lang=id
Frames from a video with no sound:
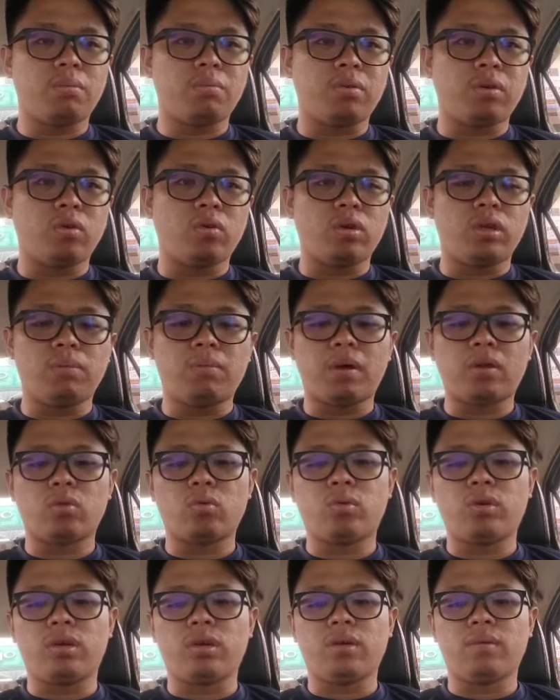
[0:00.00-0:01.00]
yang perlu
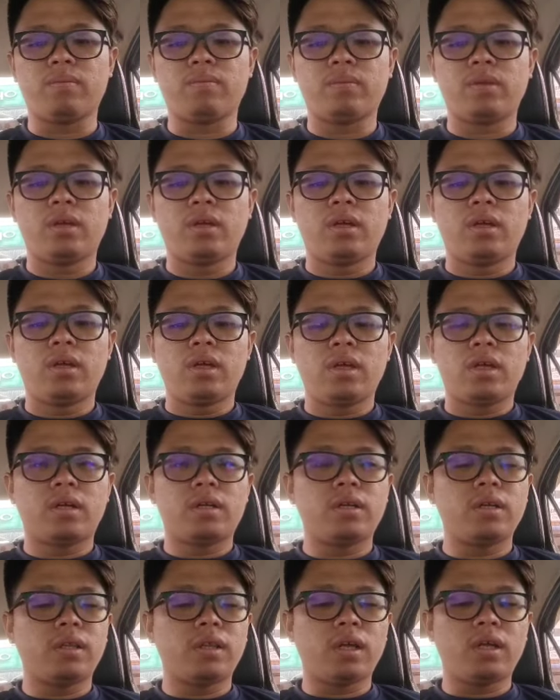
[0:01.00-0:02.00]
dipatuhi.
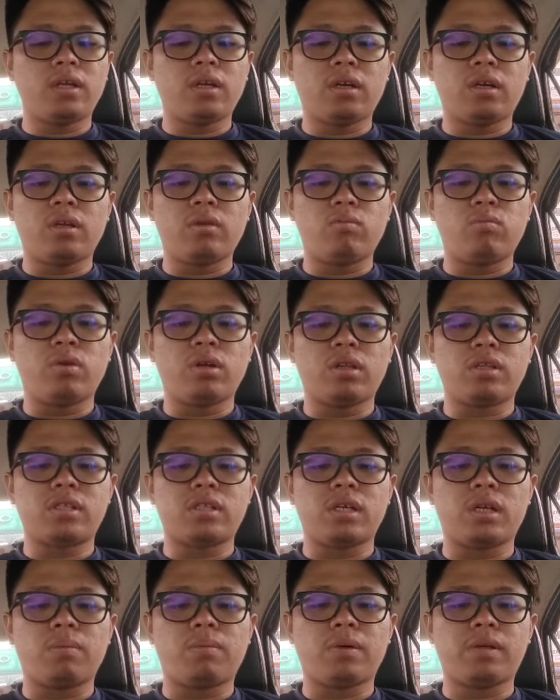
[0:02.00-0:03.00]
Kenyataan yang dibuat
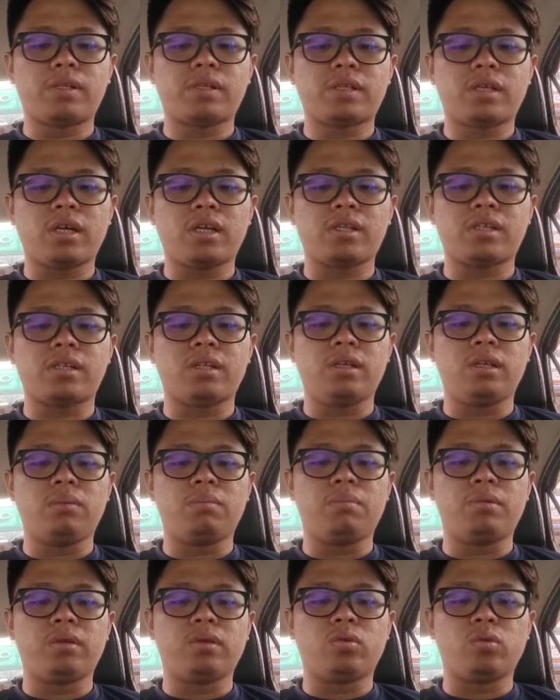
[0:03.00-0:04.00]
selepas kes
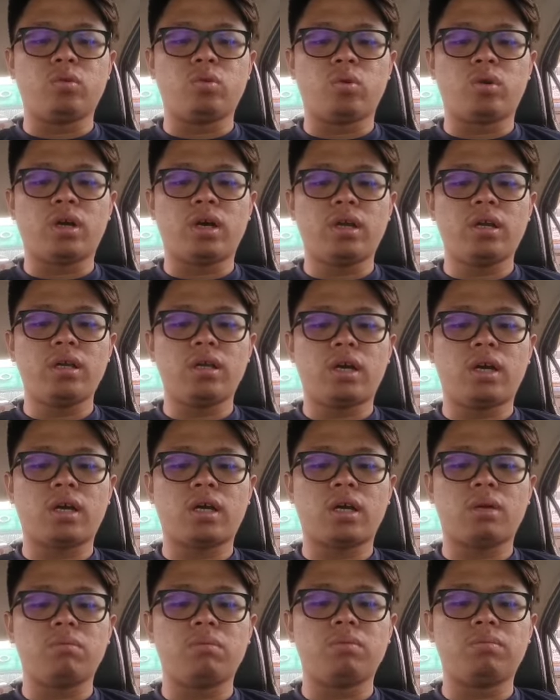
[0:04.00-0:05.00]
dipertuduhkan
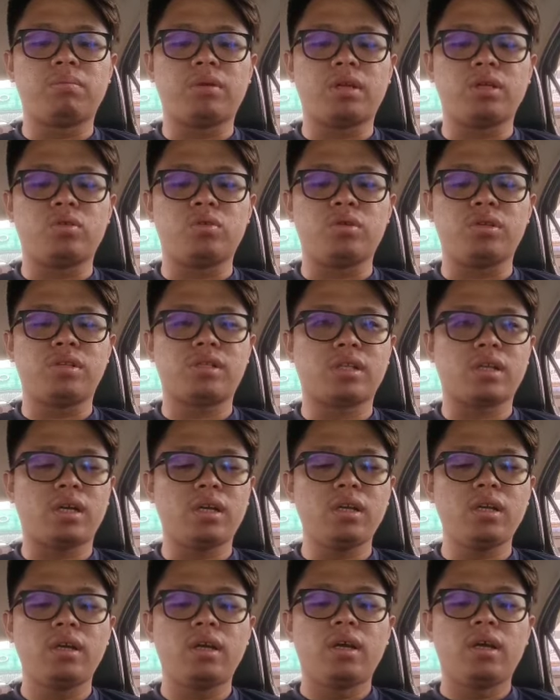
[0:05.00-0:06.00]
akan
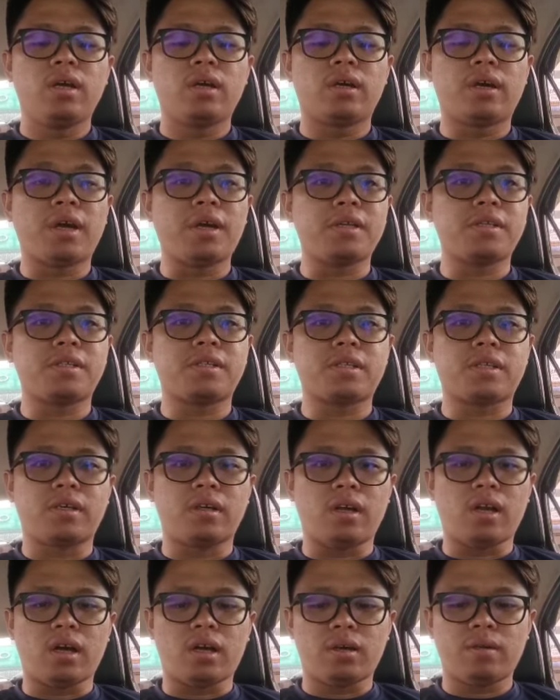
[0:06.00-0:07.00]
memprejudiskan kes
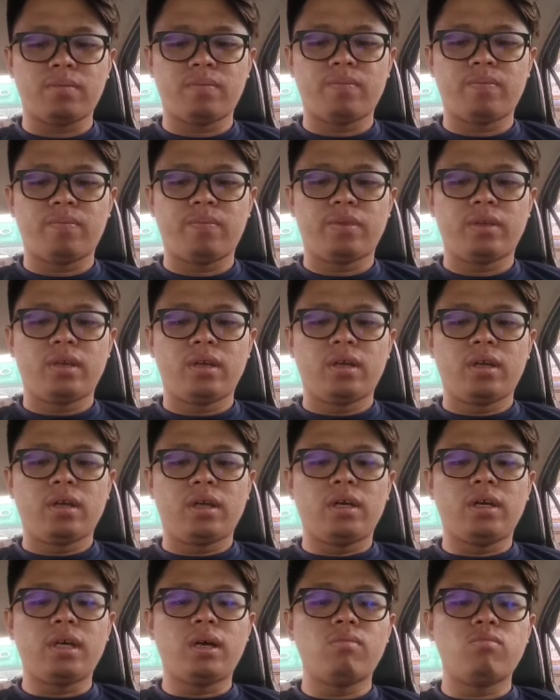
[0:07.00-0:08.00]
kelak.
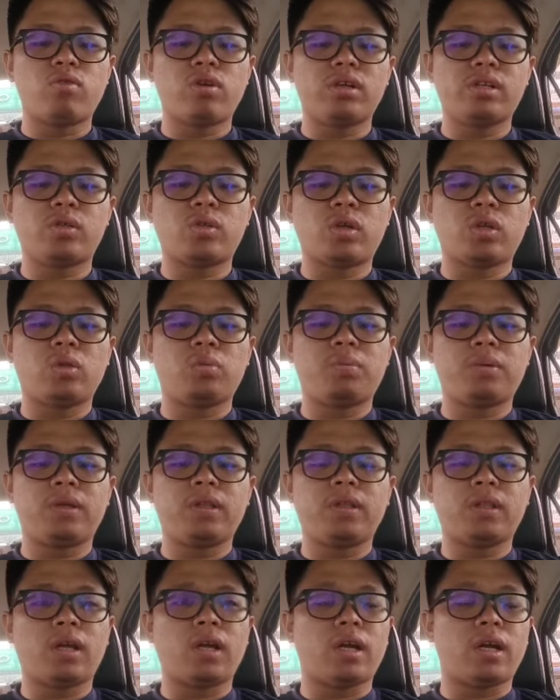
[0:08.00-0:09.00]
Ia bukan suatu
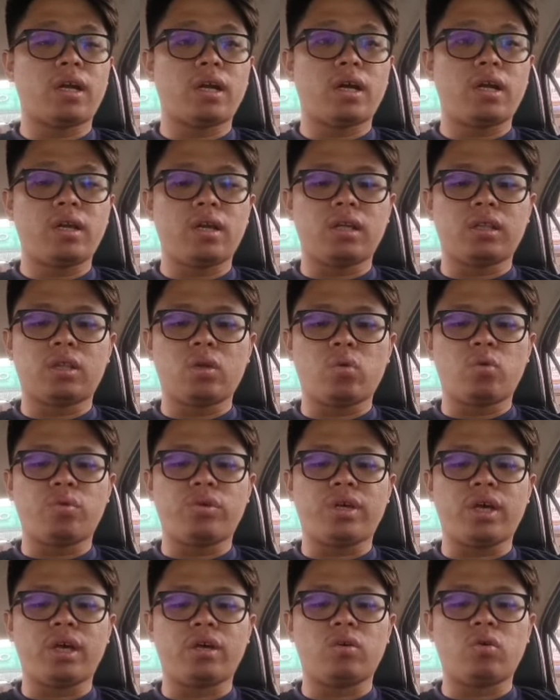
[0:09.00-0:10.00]
perintah larangan
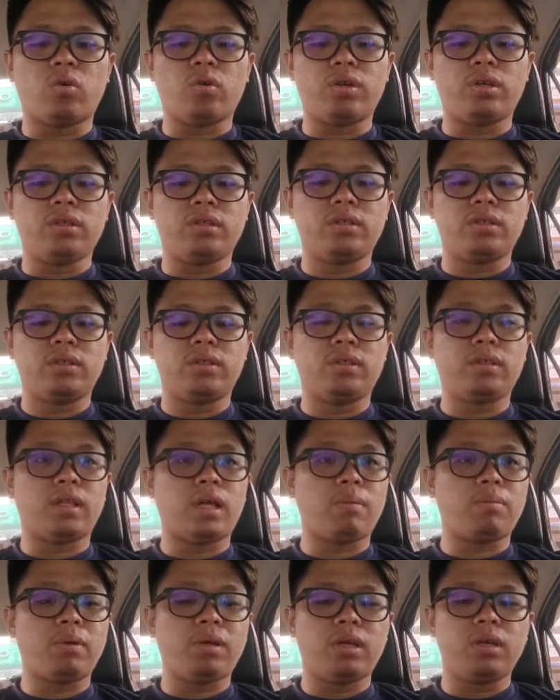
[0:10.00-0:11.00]
atau gag order,
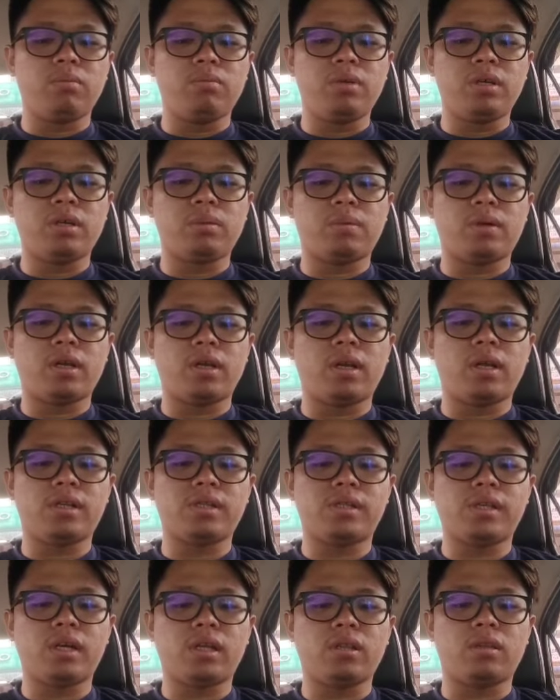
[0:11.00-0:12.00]
tetapi lebih kepada
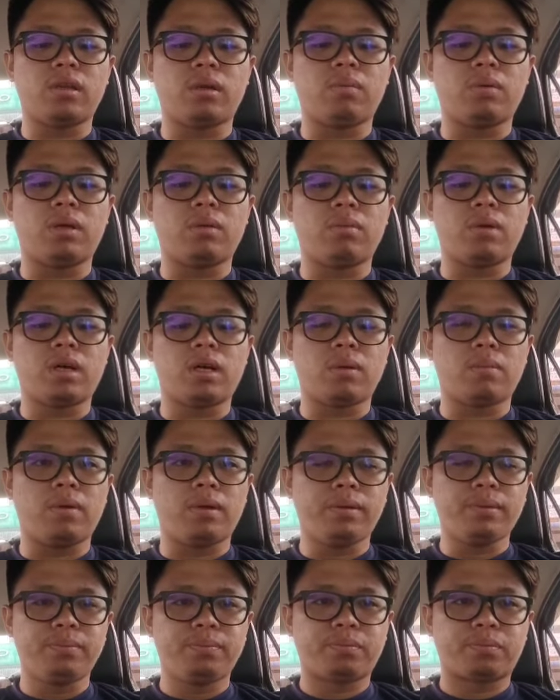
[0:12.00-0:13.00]
nasihat daripada
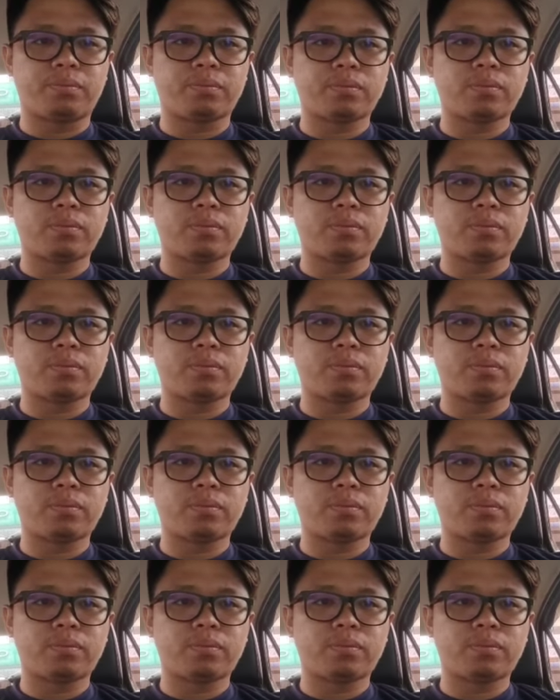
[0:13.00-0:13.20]
mahkamah